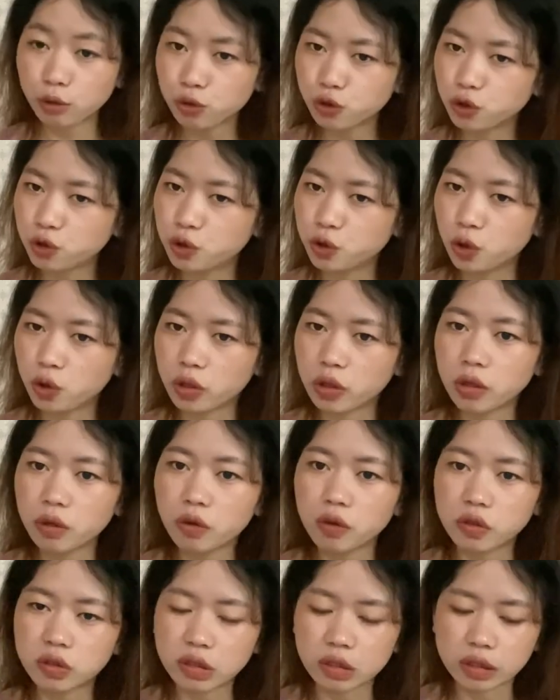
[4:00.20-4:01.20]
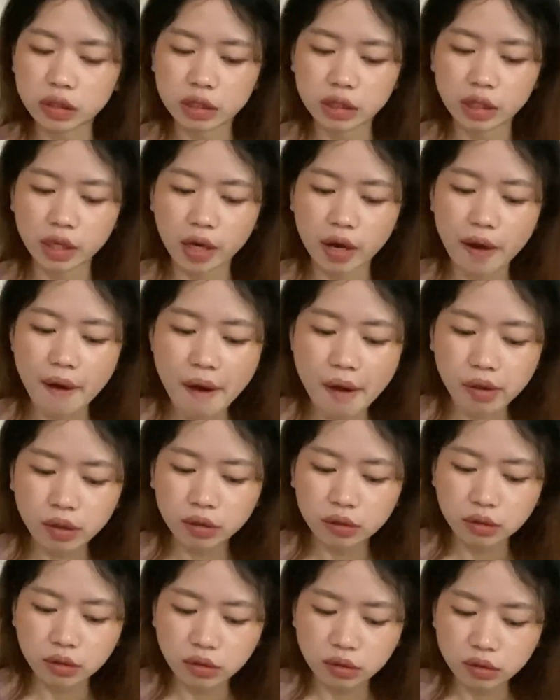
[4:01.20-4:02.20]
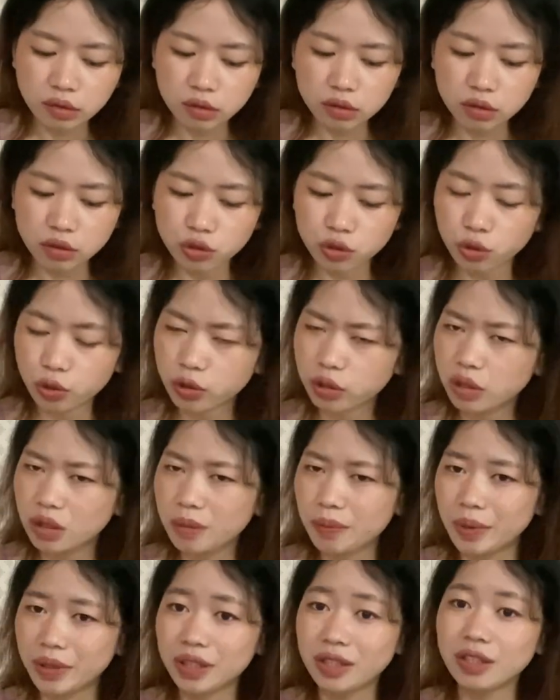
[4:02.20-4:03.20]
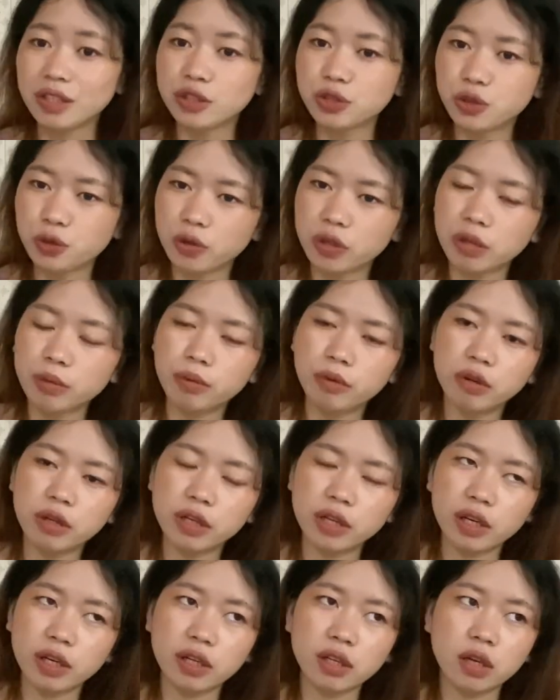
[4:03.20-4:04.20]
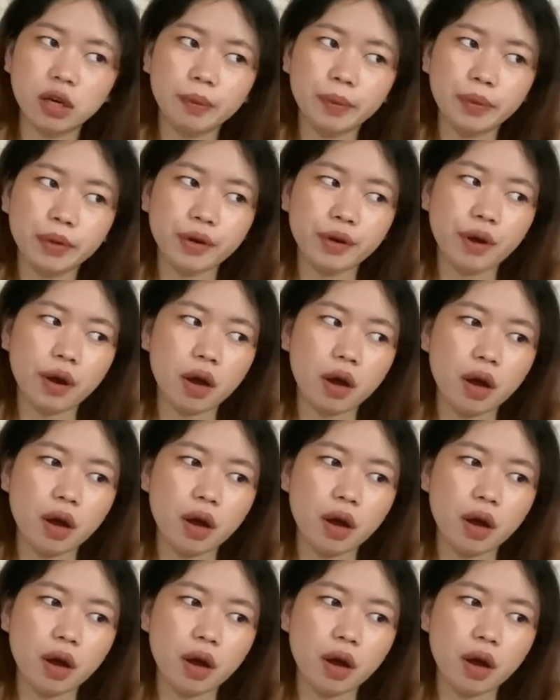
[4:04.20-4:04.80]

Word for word: कुछ जोकर ऑर्डर किया है जो कि पता नहीं जोकर बोलेगा या फिर